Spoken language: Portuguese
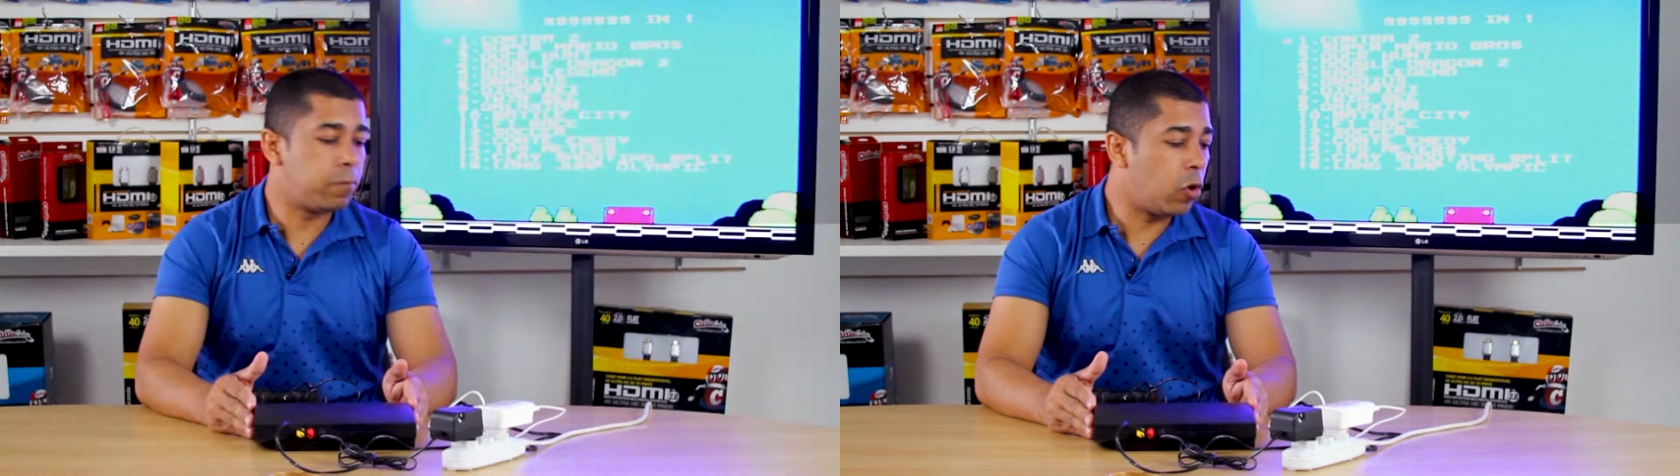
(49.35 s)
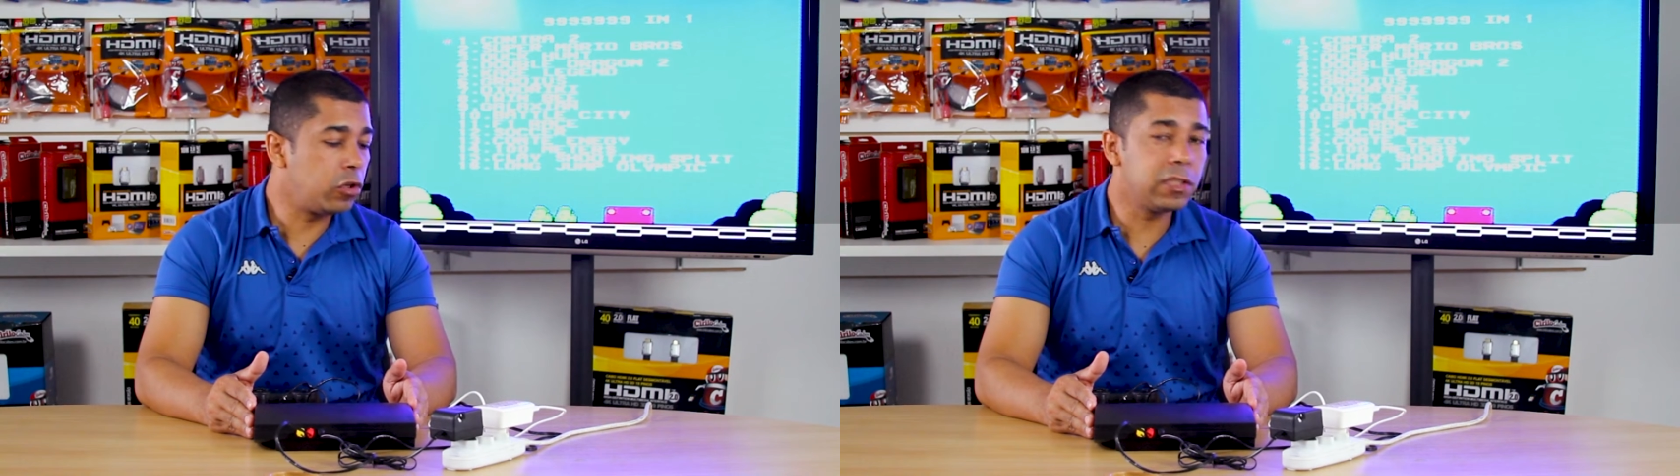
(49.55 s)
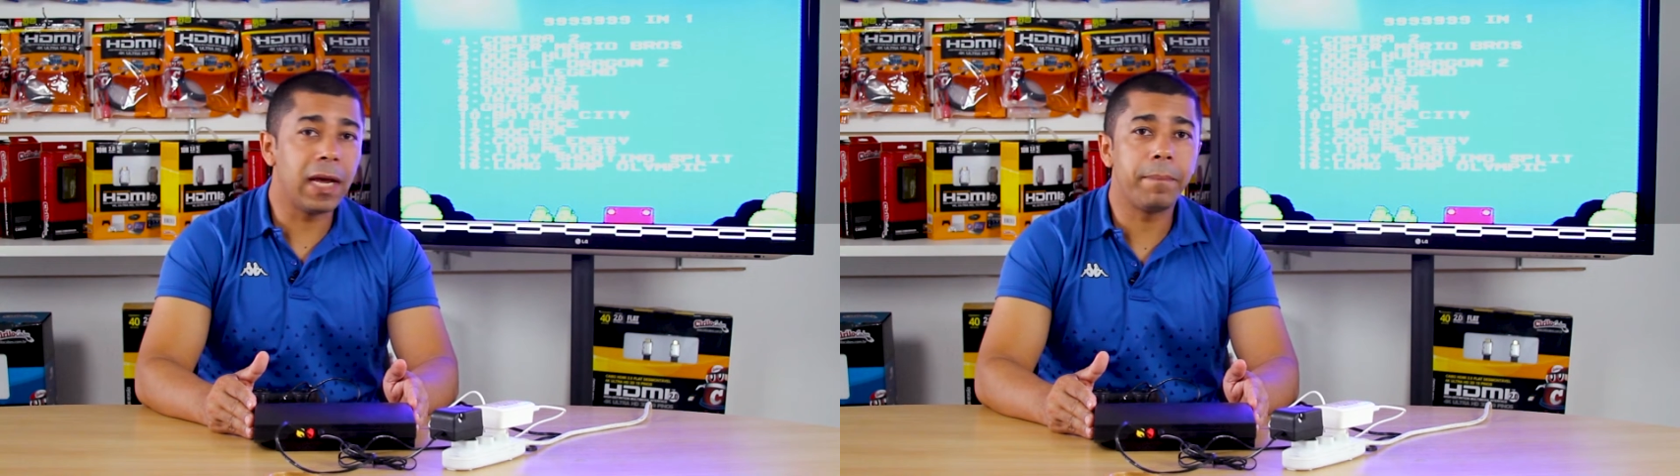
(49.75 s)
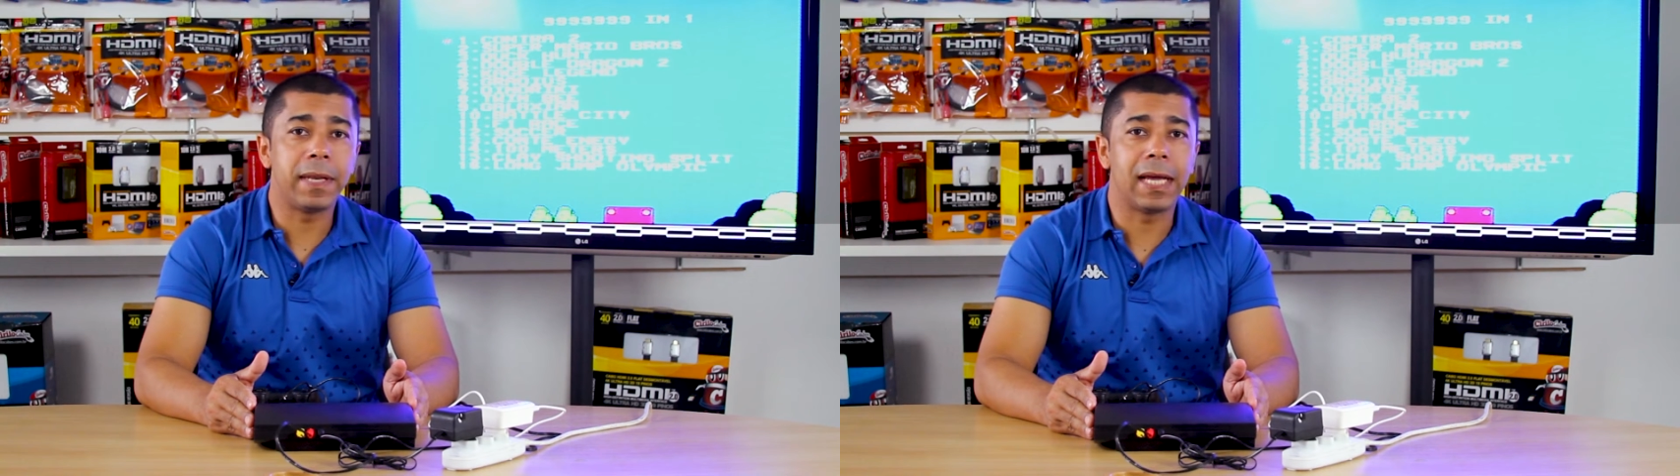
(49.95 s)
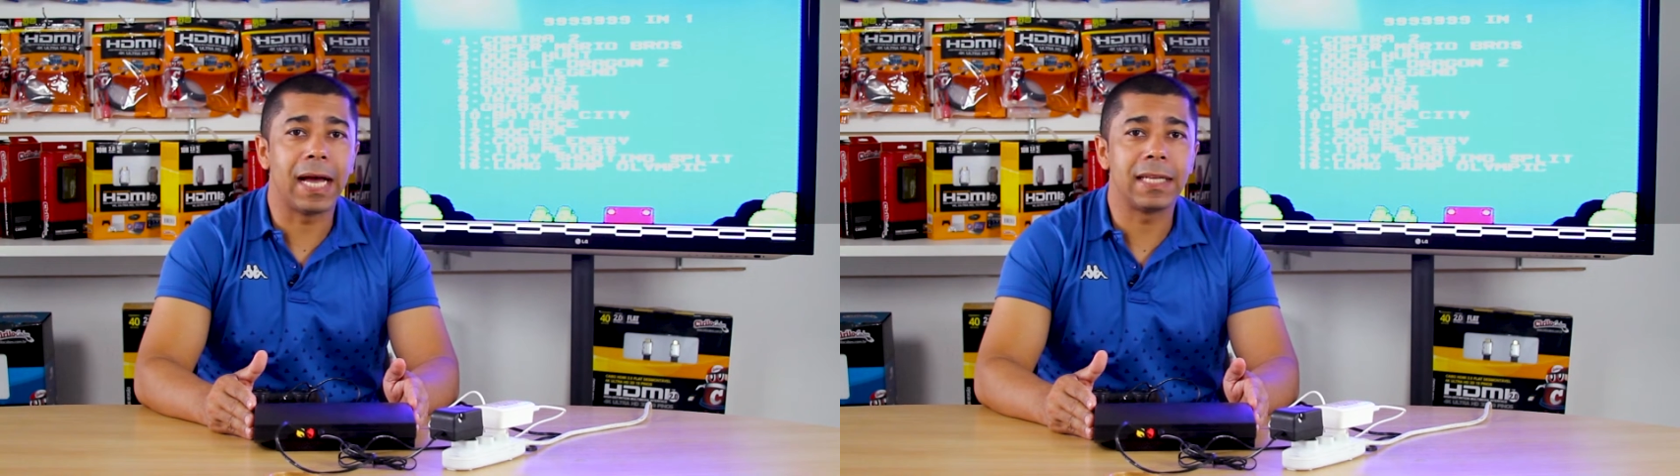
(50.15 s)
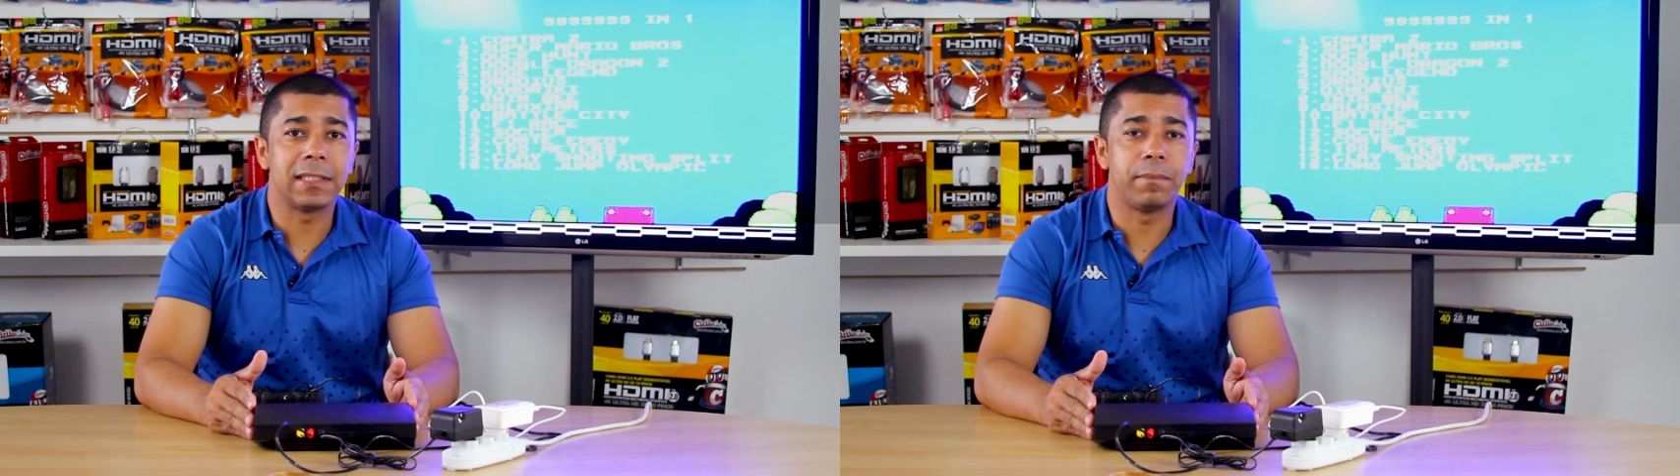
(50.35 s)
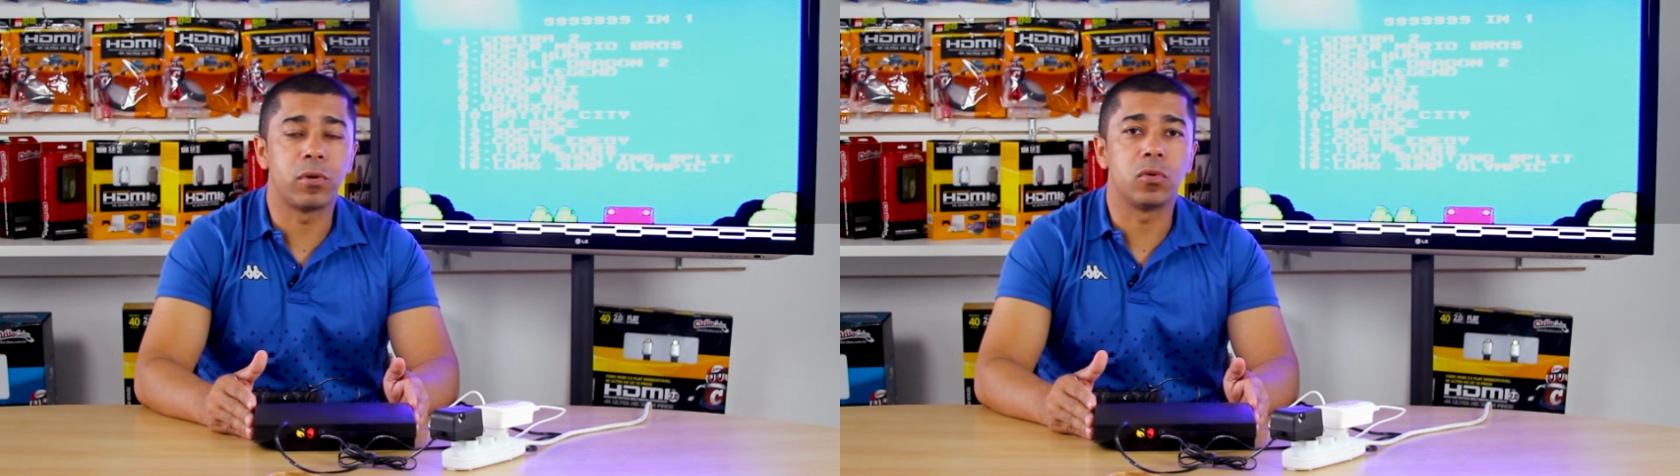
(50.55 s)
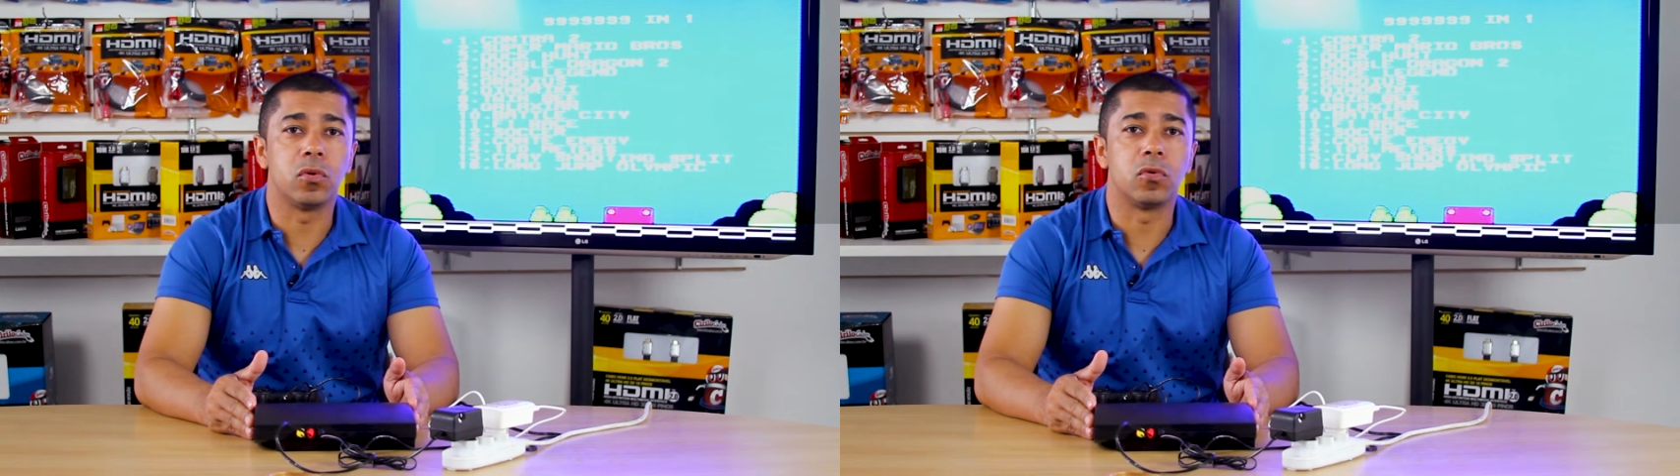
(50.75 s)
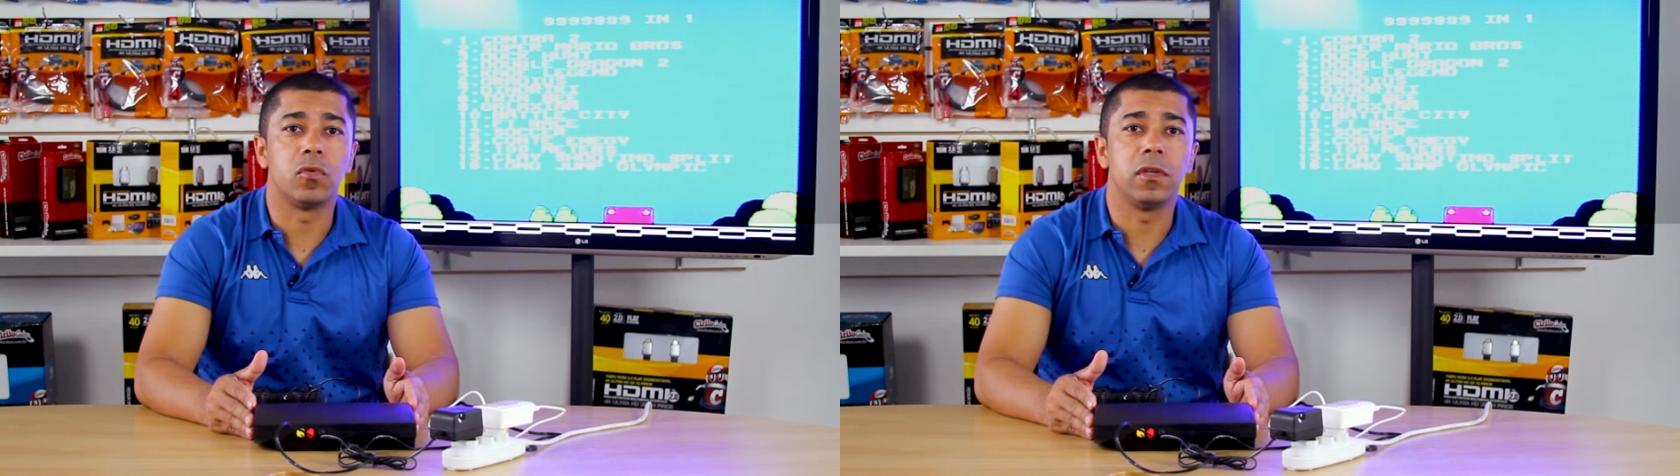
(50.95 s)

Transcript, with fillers: Onde é aplicado esse produto?